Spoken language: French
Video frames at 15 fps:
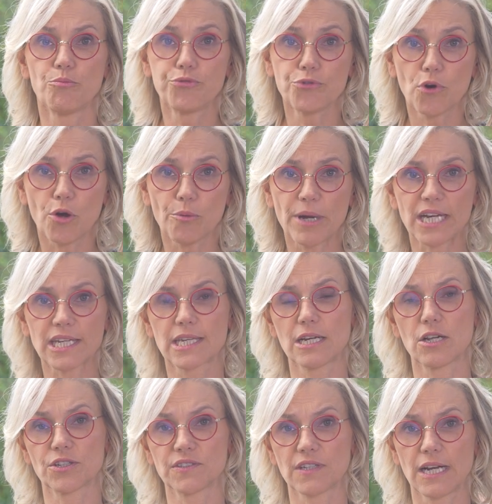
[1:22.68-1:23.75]
pour embarquer
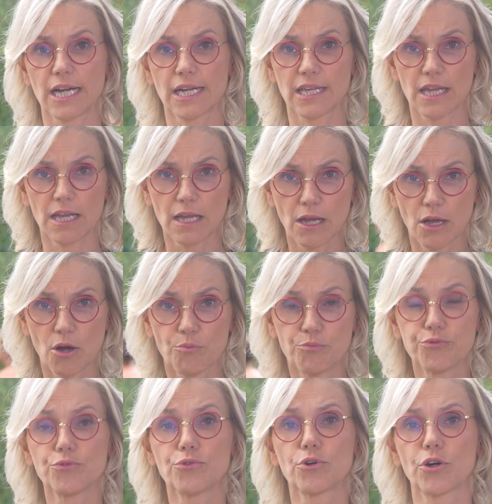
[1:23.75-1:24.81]
leurs salariés,
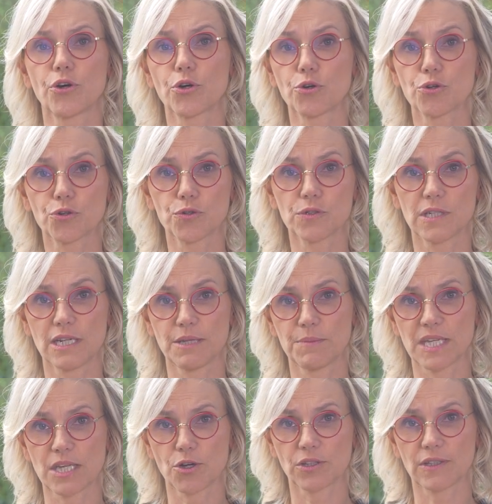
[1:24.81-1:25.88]
pour recruter les
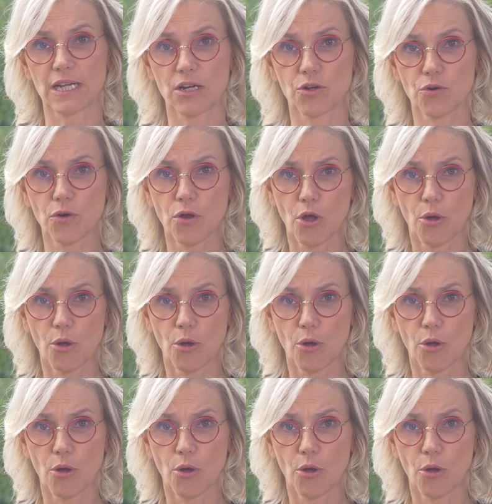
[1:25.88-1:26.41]
meilleurs talents,